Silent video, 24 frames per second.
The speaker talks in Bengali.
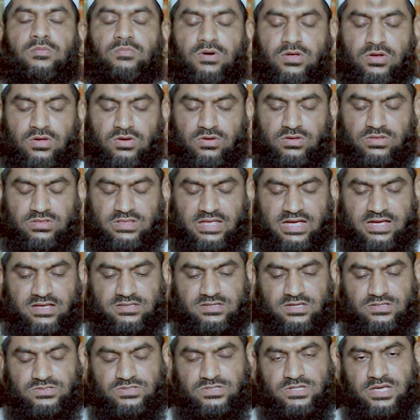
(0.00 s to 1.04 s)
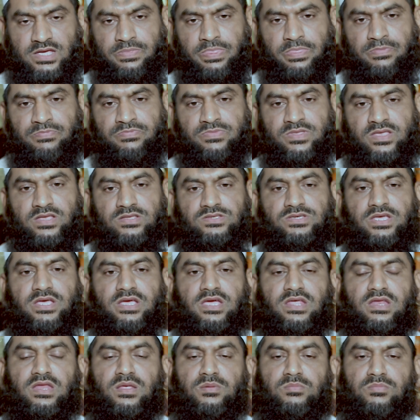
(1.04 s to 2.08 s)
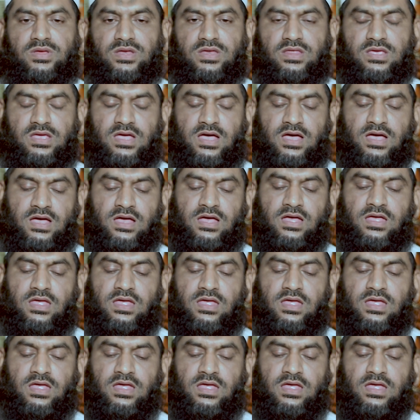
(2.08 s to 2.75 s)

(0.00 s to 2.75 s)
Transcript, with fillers: বরং দেখা যাচ্ছে যে এখানে মিডিয়া